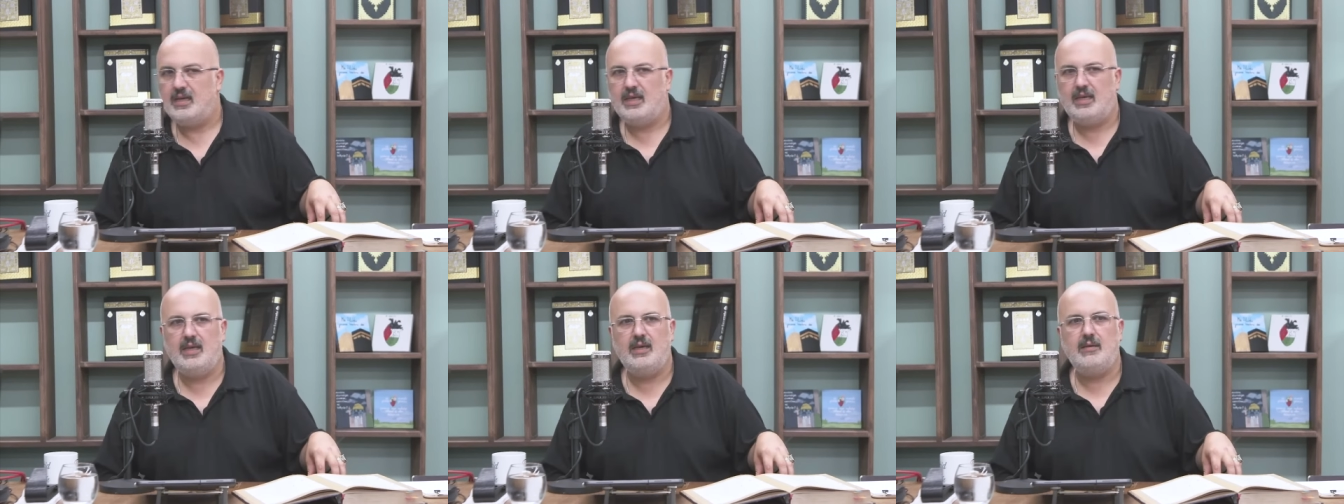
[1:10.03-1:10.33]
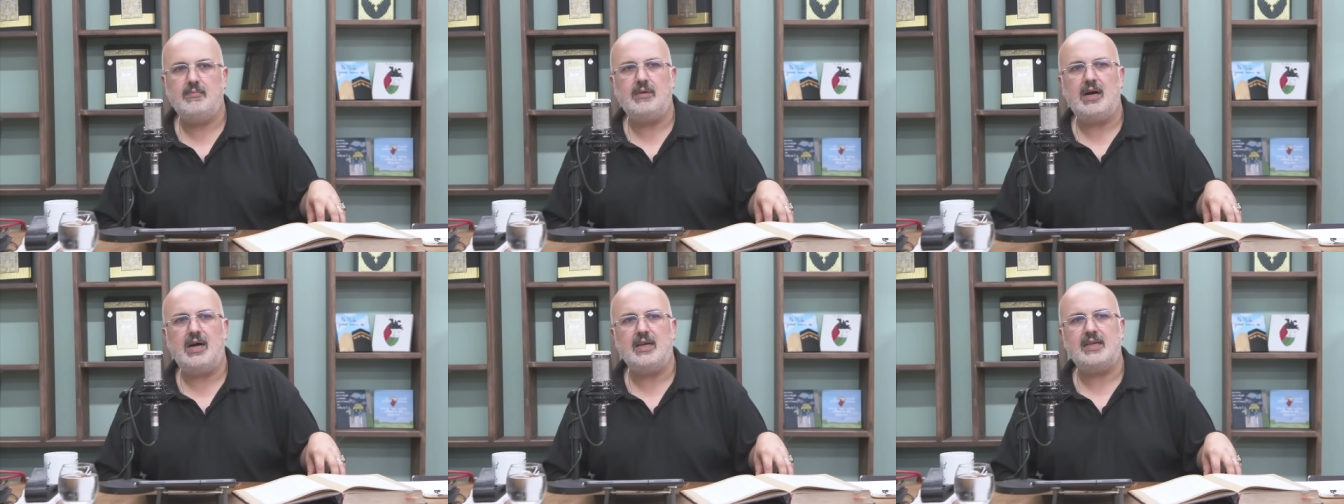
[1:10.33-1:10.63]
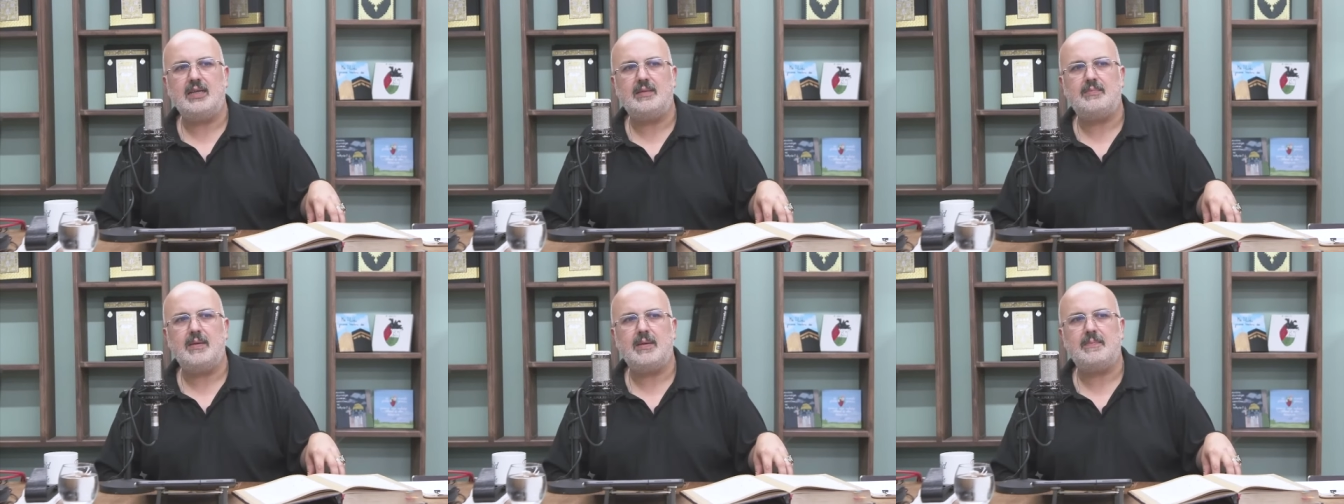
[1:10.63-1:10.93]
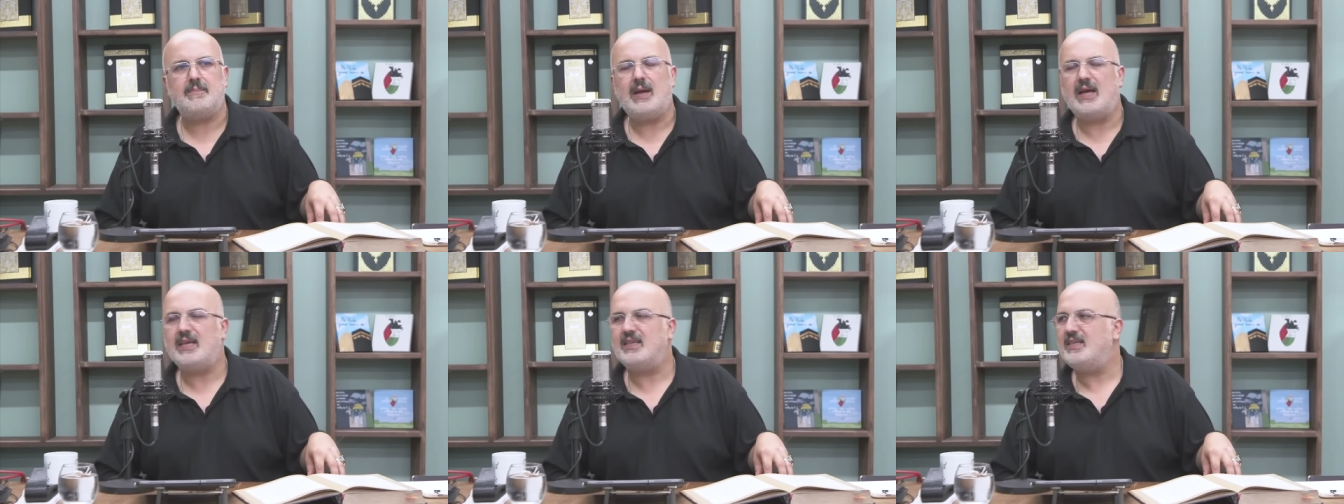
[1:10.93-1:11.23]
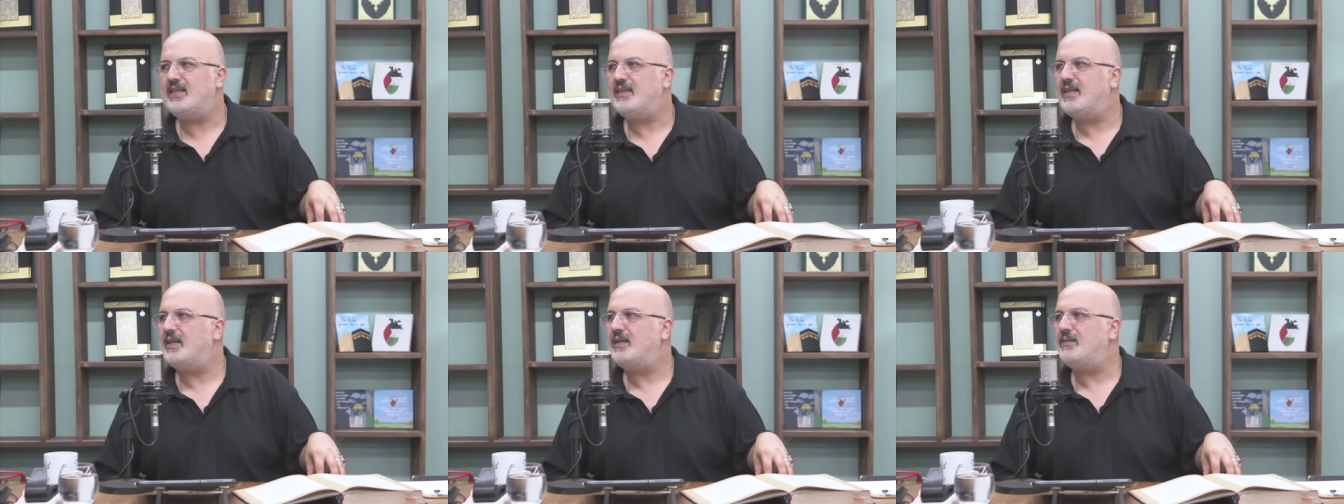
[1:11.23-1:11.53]
İman etmek ben
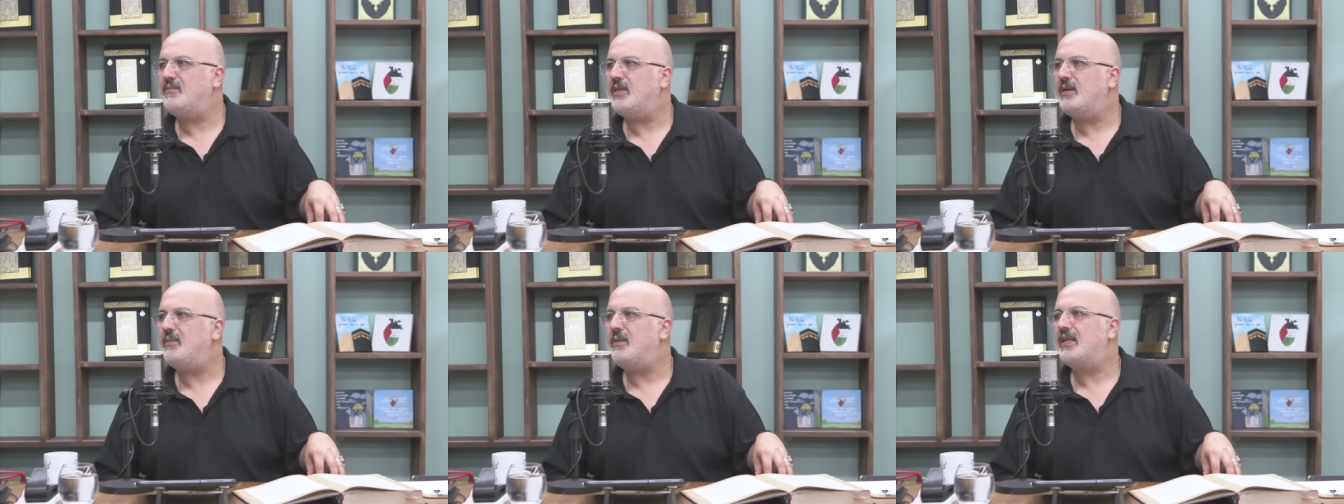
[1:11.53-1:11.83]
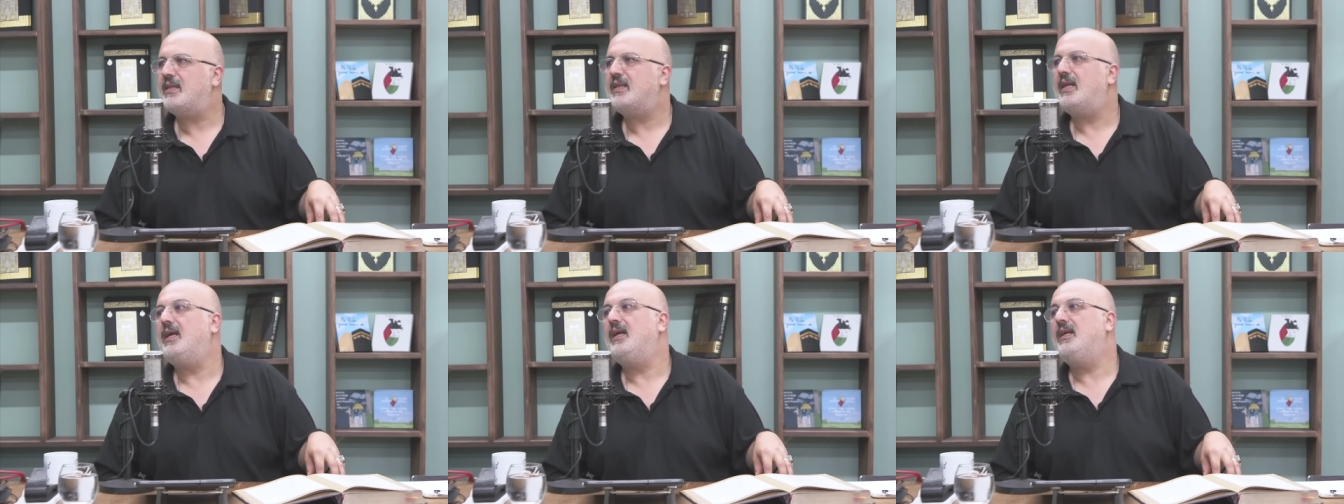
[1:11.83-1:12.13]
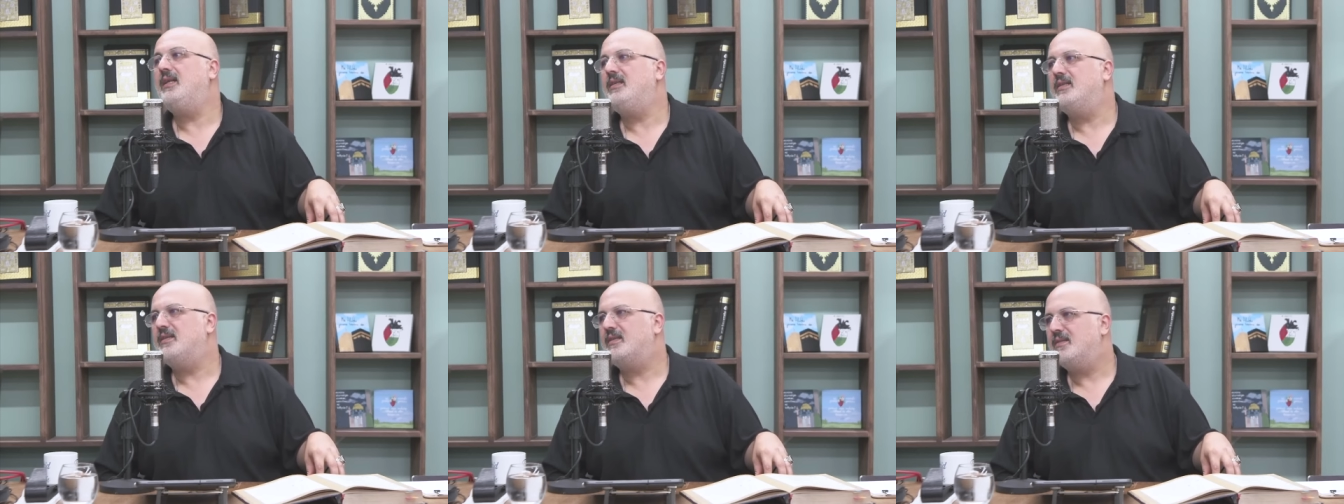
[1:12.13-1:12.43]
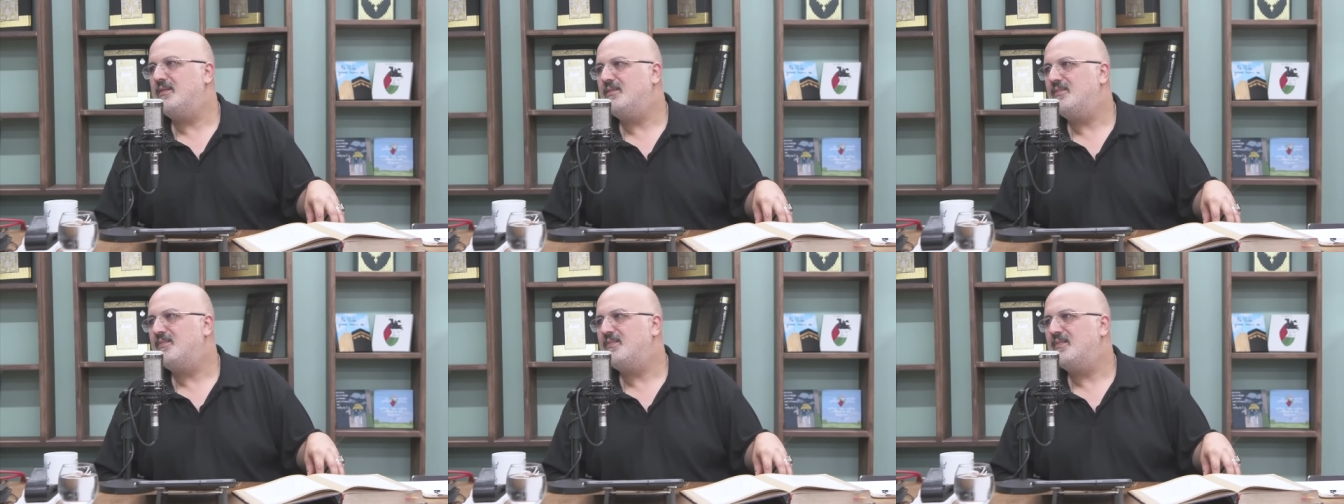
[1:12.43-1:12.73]
giderim demek değildir.